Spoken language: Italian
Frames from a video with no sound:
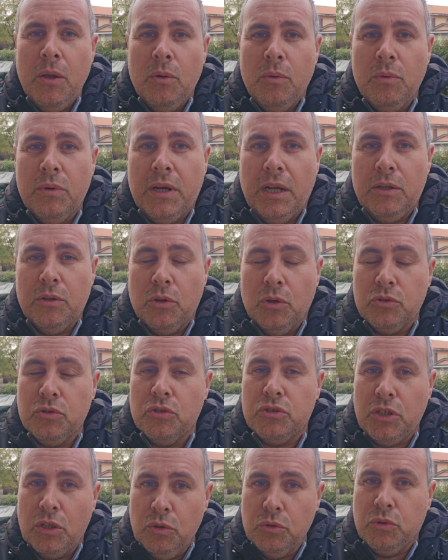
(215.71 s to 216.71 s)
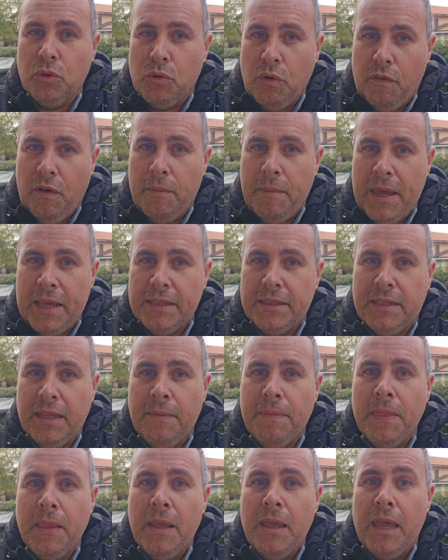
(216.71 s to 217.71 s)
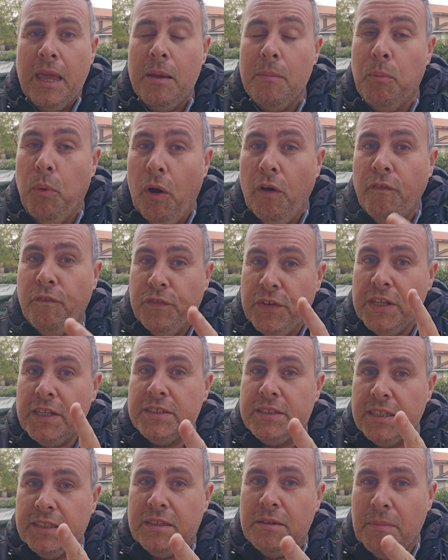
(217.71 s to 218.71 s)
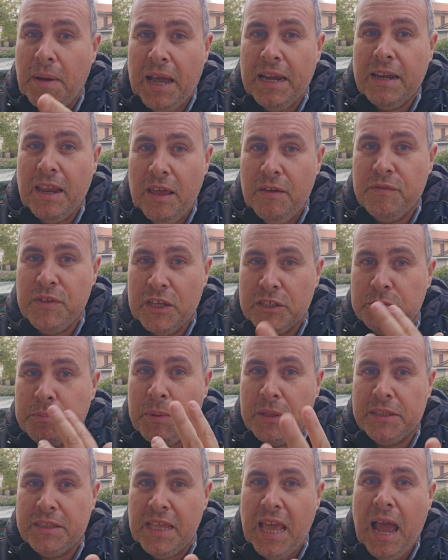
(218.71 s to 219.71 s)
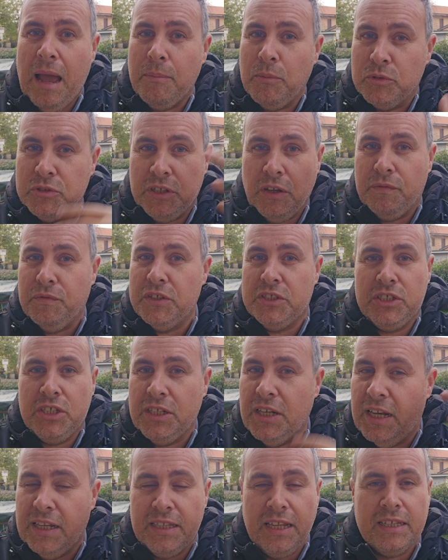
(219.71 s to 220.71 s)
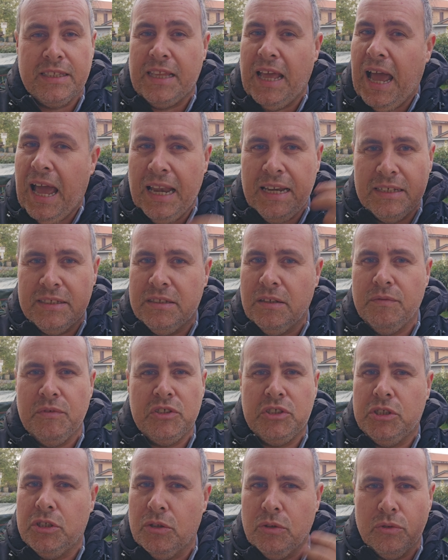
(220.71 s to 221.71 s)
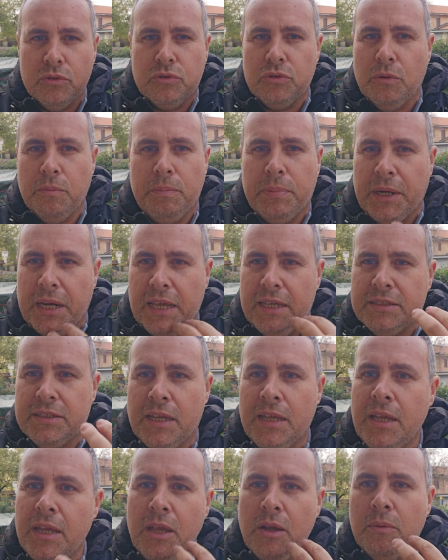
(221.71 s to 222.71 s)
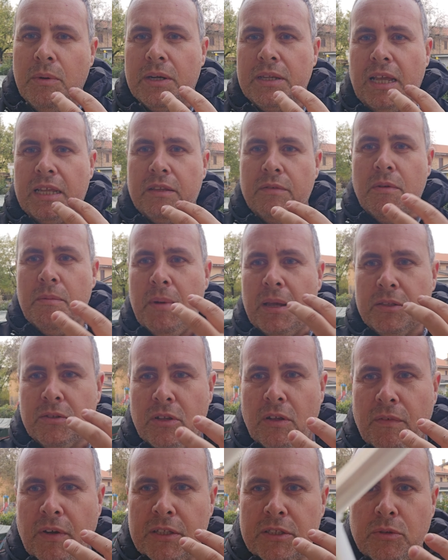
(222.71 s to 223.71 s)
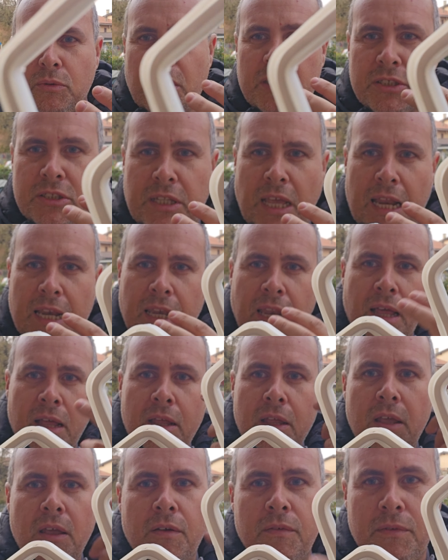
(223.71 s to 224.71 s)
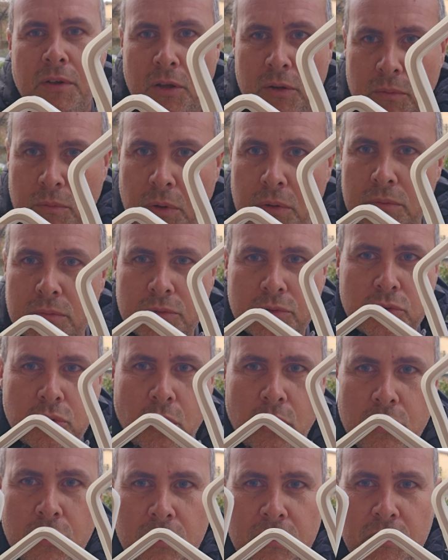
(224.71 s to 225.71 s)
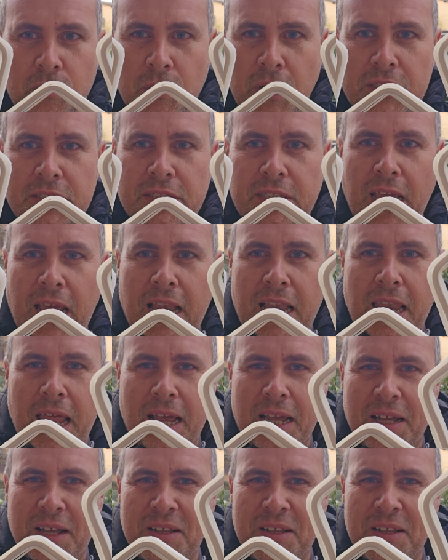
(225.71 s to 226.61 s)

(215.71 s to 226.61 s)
Un caloroso saluto nuovamente e buon fine settimana, eh, vi aspettiamo, si avvicina il Natale, si avvicinano sorprese, guardate mi metto davanti una stella, eh, oh, solo di una stella.